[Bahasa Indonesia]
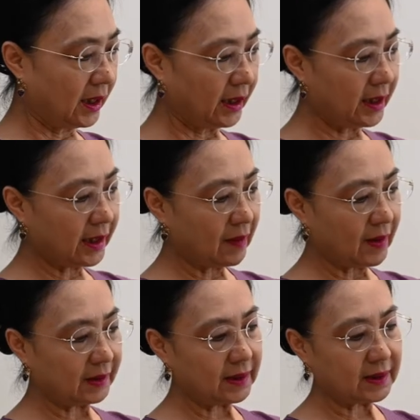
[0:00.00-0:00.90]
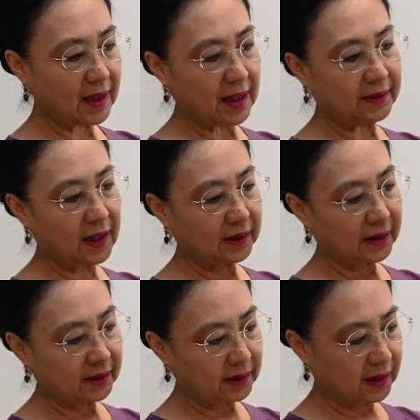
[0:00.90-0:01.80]
Ini kawatnya sengaja
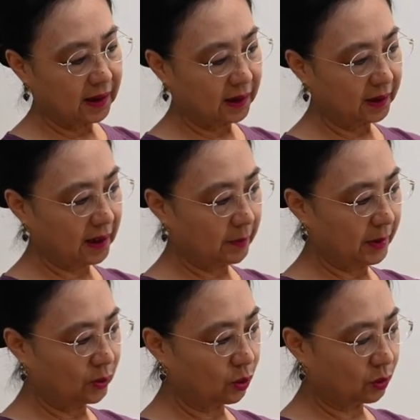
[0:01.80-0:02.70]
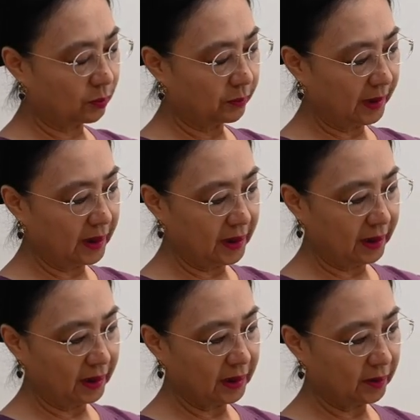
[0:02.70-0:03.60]
e, kita bentuk
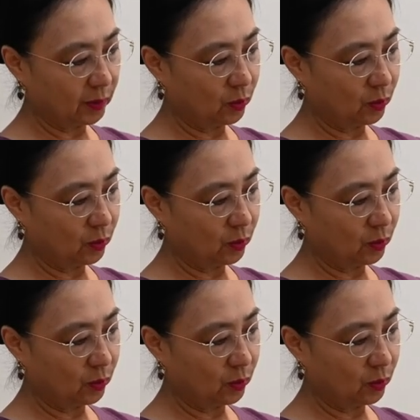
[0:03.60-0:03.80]
begini